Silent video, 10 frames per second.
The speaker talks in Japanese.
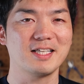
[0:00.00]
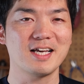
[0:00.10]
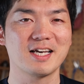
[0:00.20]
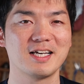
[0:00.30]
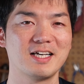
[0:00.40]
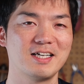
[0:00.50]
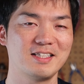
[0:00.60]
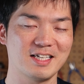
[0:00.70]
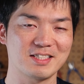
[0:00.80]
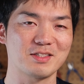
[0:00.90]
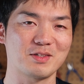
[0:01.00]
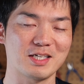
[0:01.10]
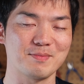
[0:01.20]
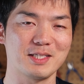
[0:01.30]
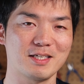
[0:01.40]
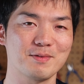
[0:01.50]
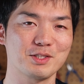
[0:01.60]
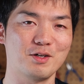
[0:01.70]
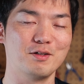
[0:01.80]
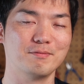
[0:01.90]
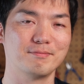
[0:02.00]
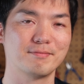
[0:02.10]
いね。では早速始めていきましょ